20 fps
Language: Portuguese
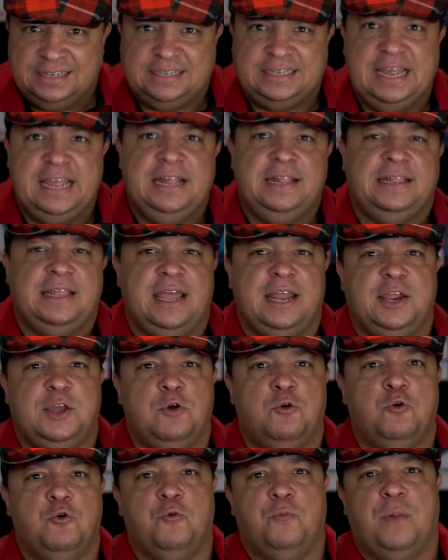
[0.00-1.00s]
sem ter
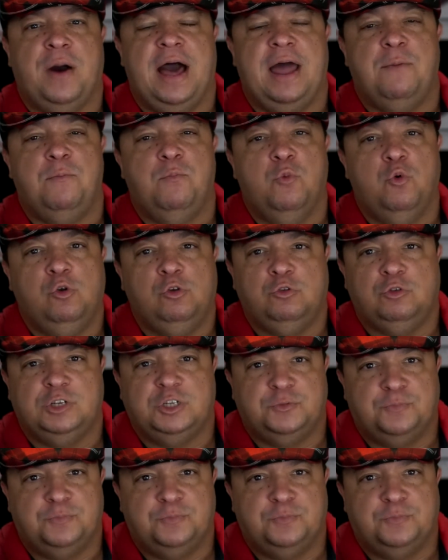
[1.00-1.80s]
que ocupar muito